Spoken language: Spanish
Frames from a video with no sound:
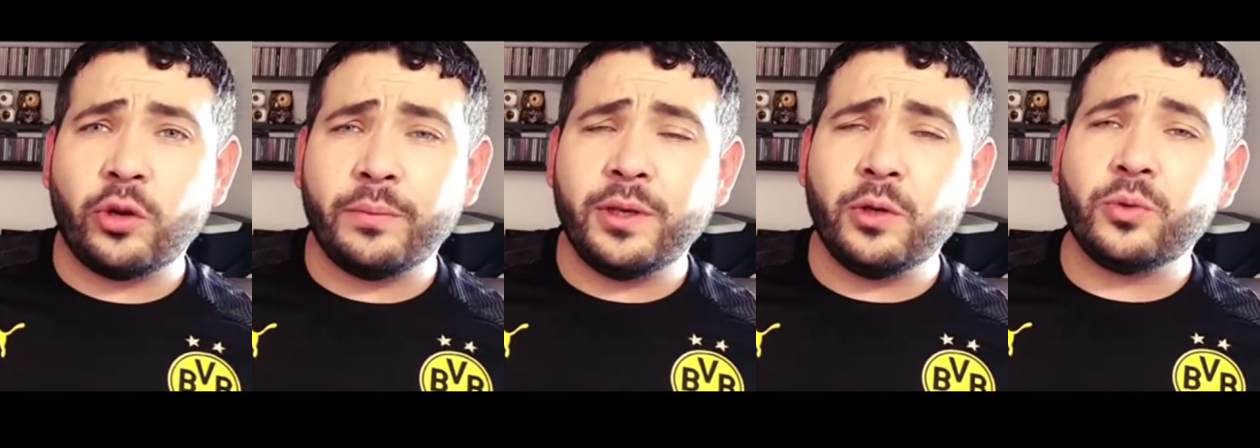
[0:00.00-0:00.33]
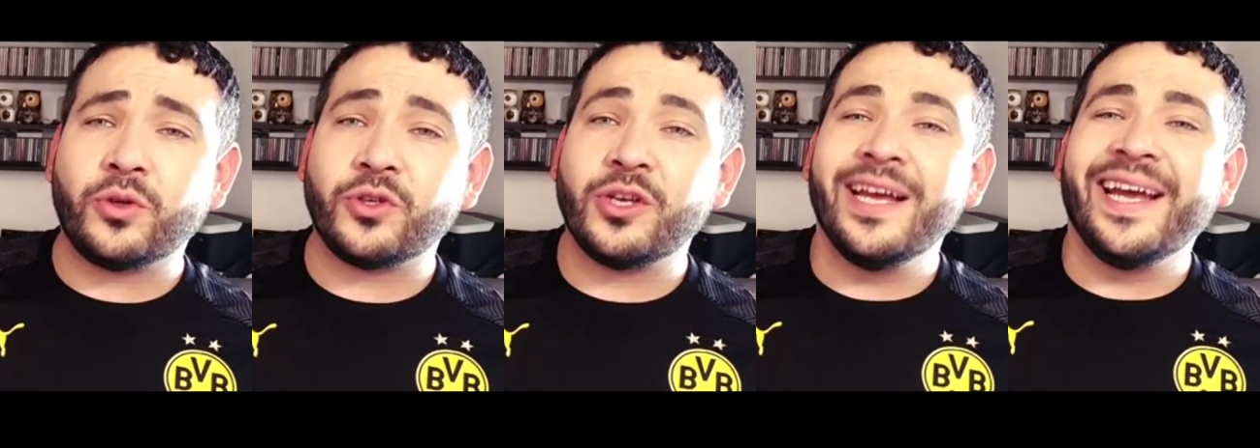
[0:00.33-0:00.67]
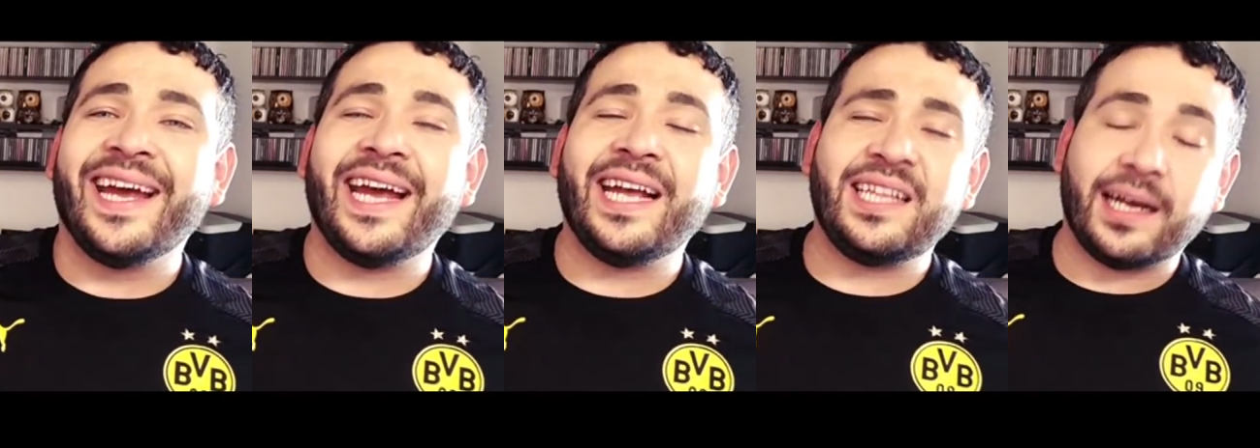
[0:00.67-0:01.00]
los minutos,
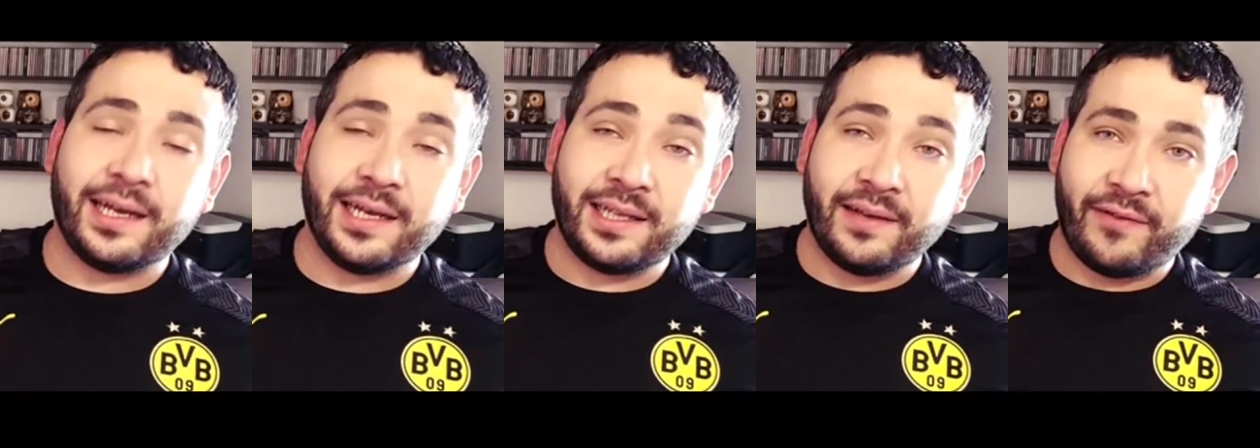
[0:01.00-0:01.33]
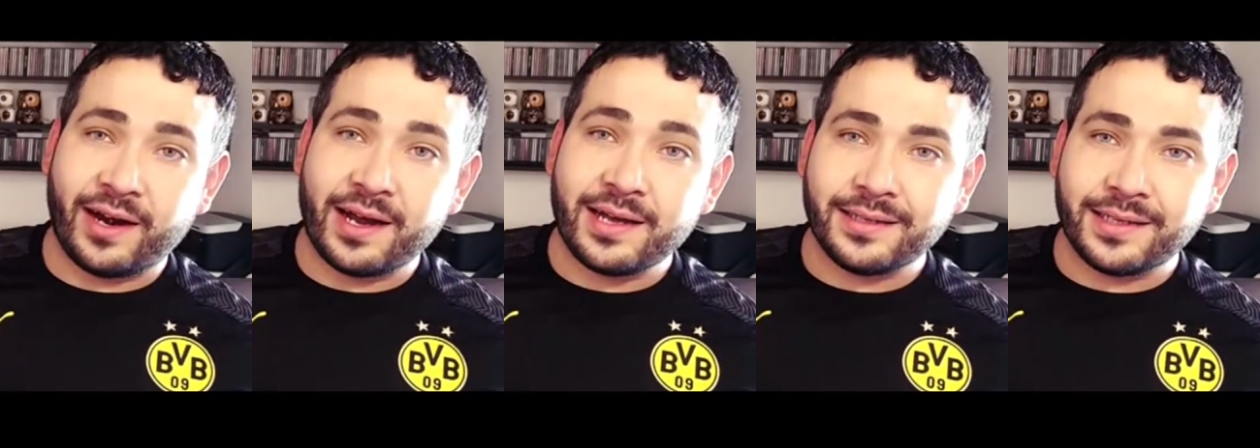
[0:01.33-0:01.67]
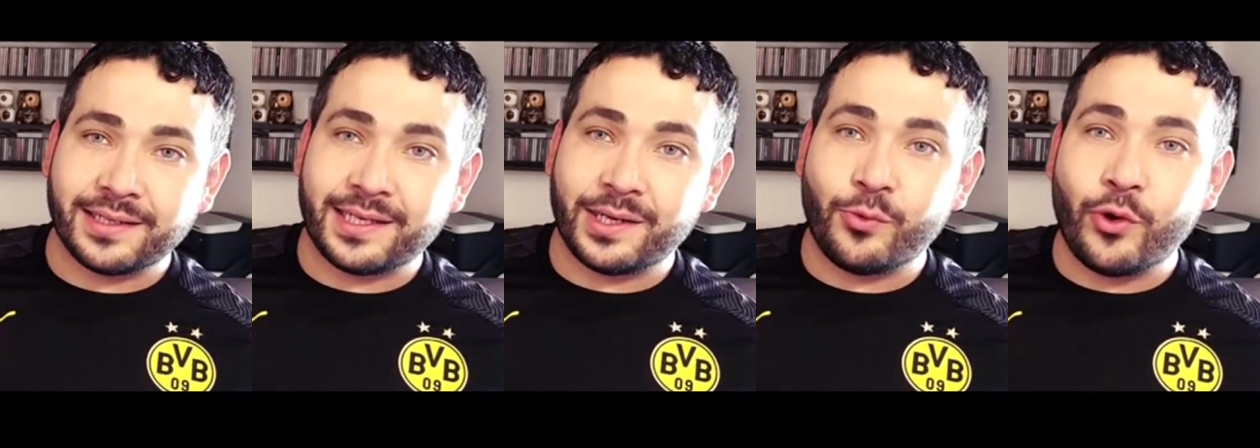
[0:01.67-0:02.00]
esta, esta fragancia
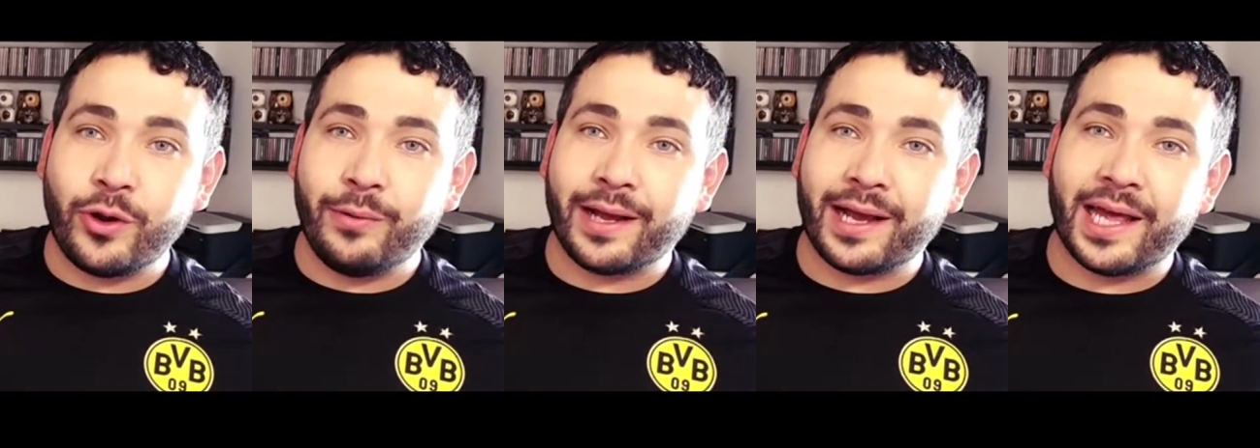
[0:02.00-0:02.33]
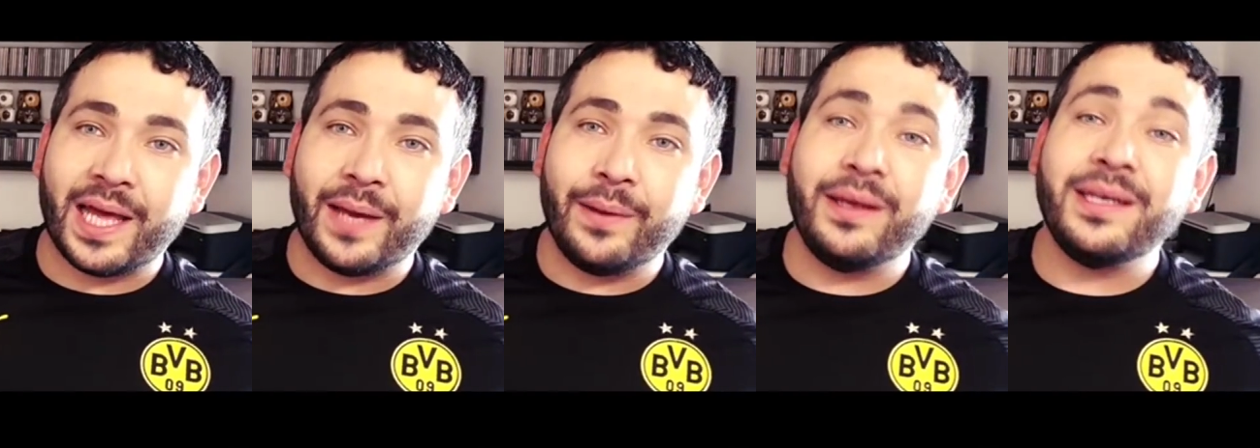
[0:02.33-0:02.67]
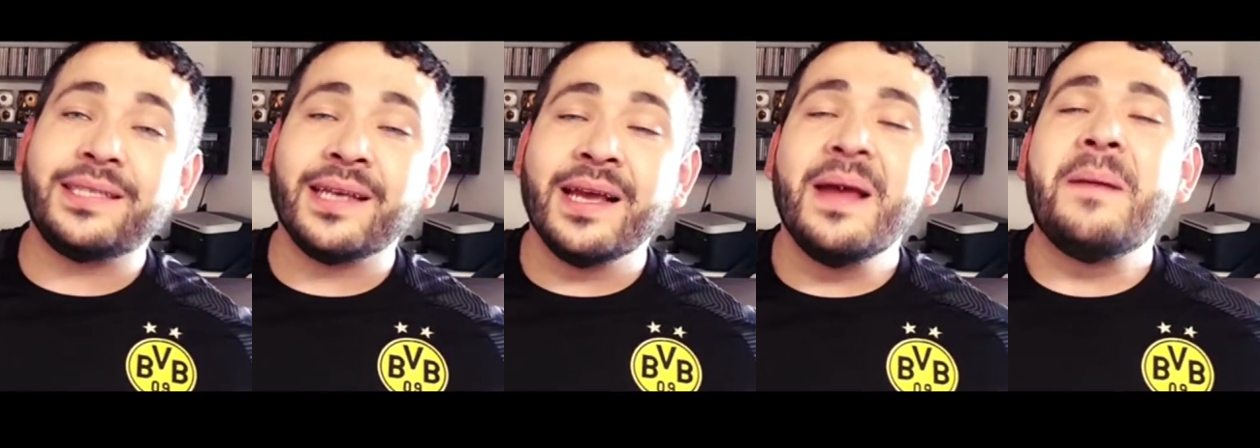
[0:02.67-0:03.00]
se vuelve cada
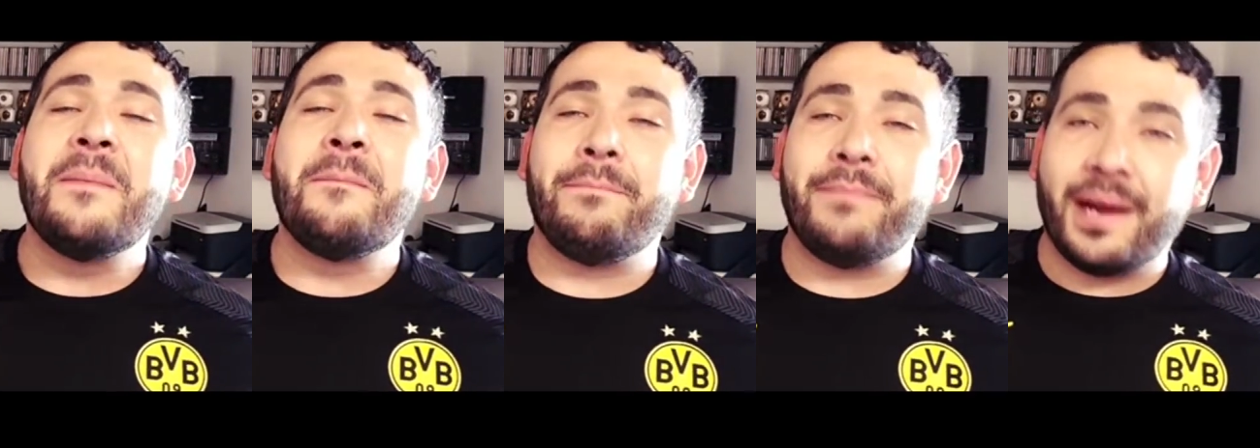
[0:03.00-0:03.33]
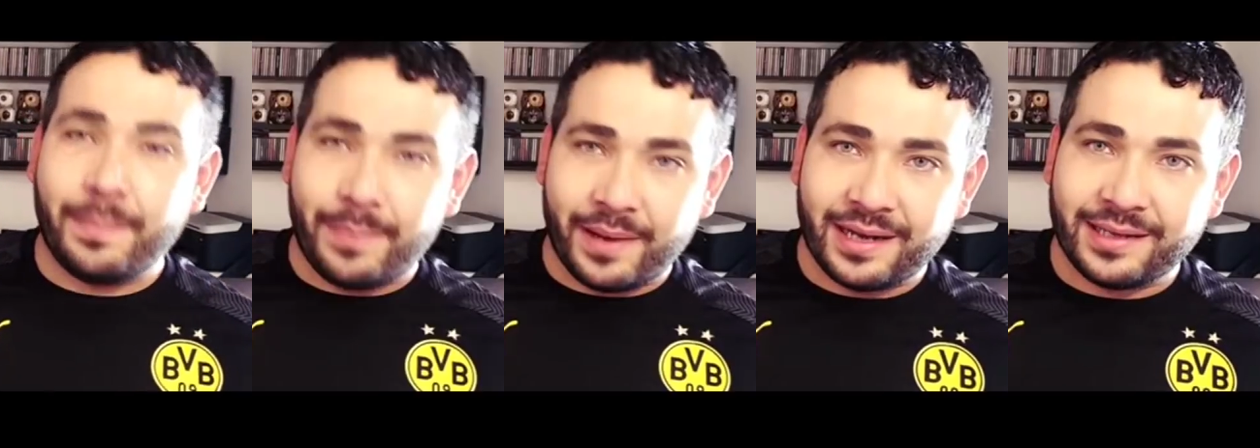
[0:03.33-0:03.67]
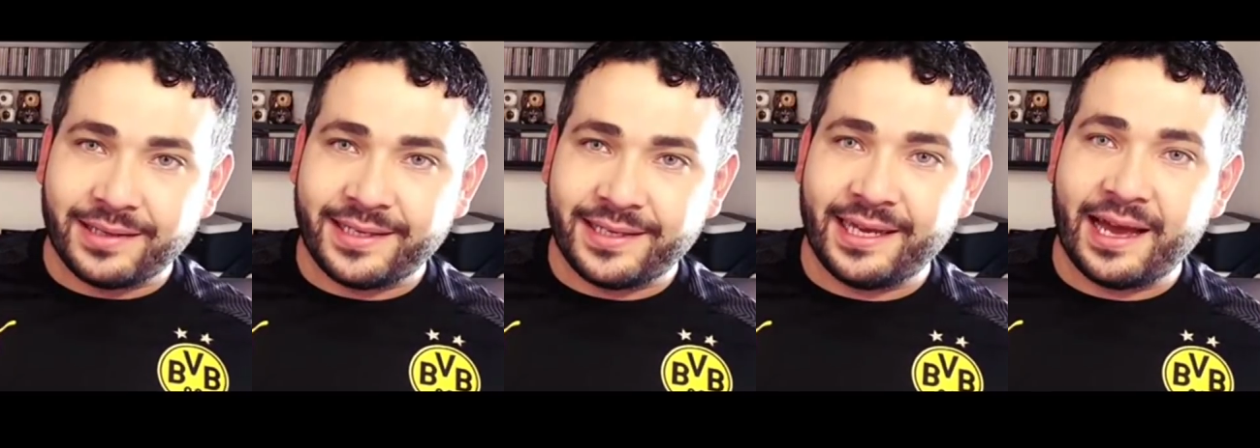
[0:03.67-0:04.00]
vez más
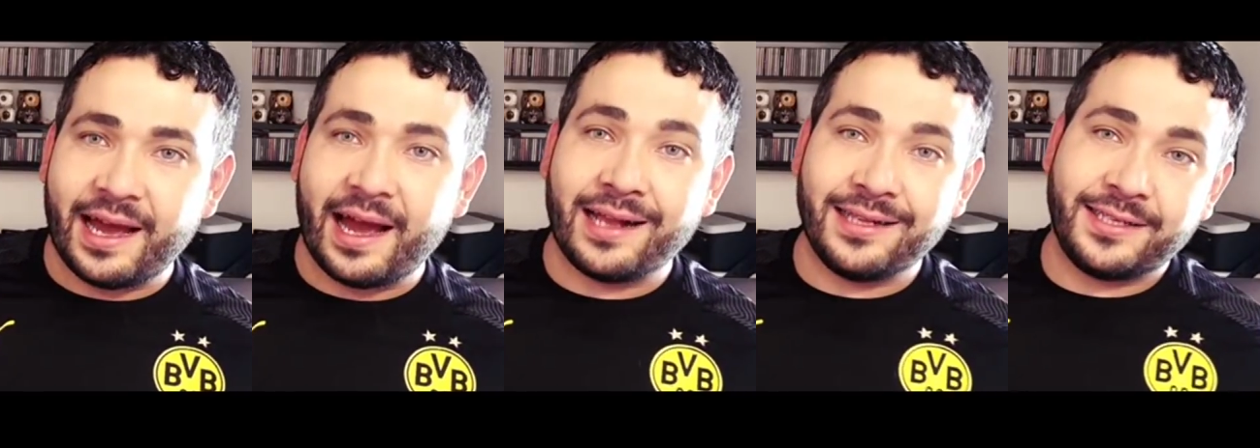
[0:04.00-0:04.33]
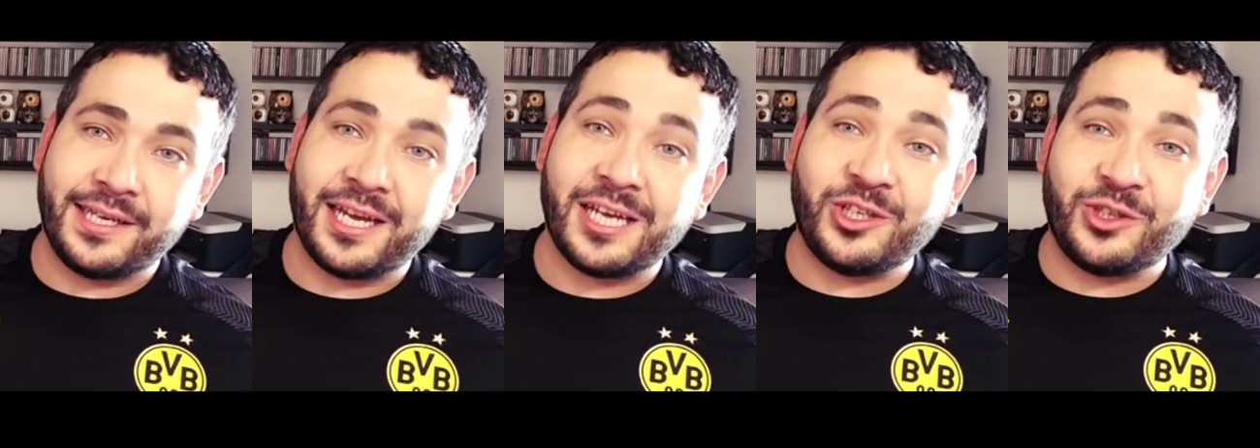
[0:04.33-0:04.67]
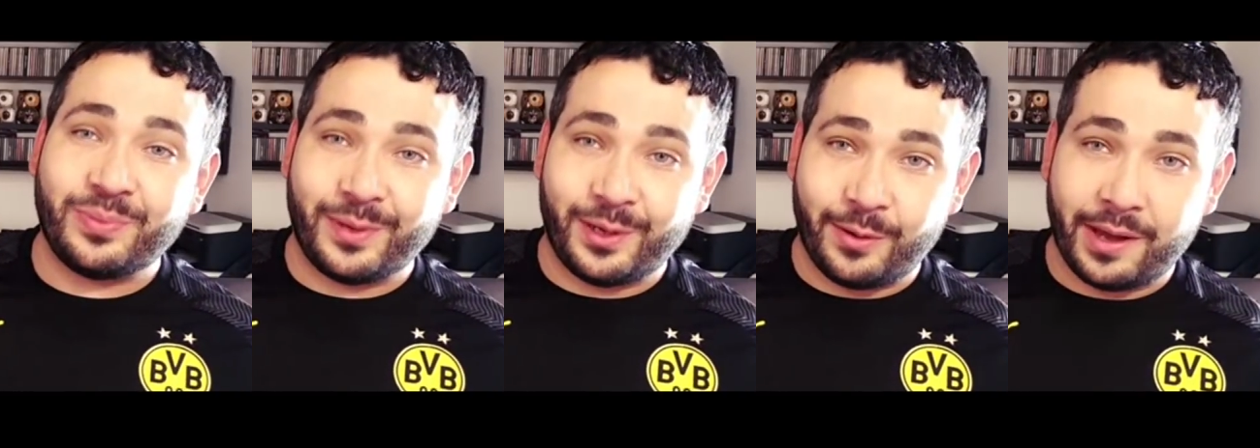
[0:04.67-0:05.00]
parecida al CH
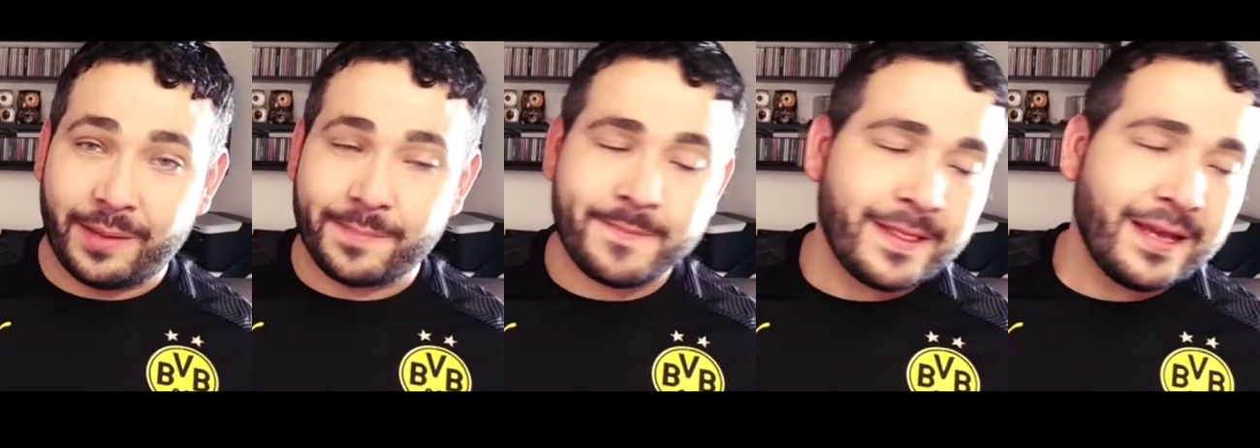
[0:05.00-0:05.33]
Privé.